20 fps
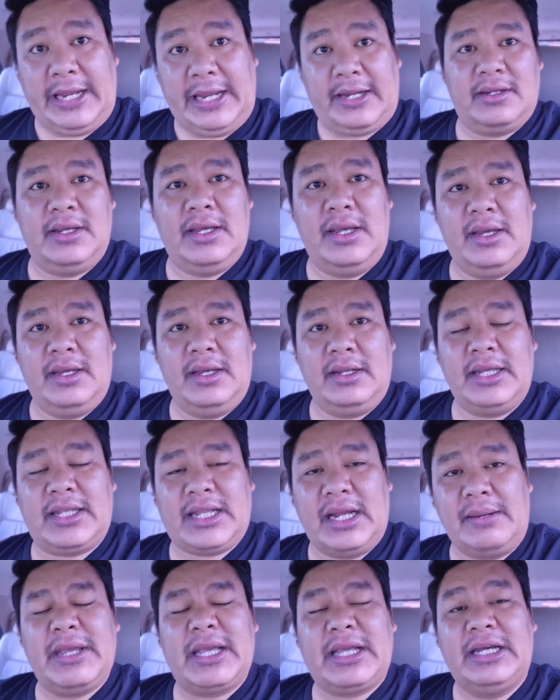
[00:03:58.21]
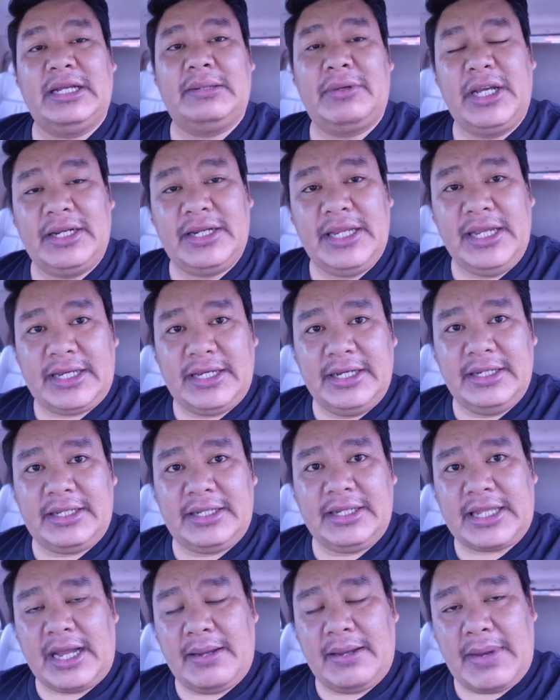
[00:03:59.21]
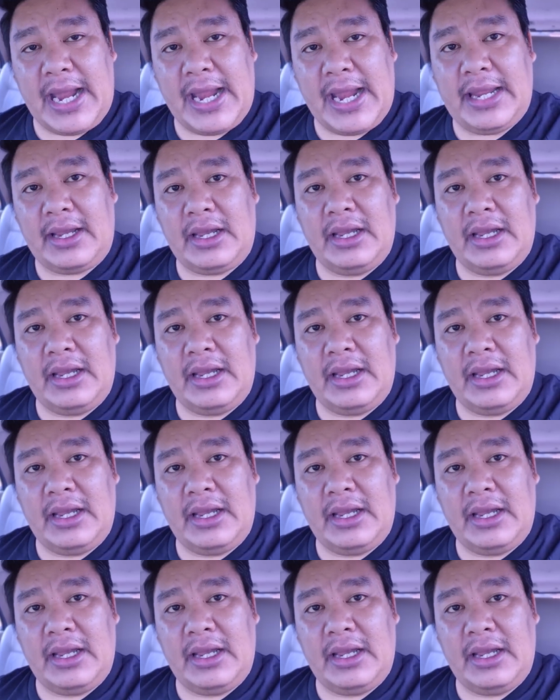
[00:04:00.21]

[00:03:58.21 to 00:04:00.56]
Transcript: ตุ ที่ทำให้เกิดเรื่องนี้ขึ้น ที่ทำให้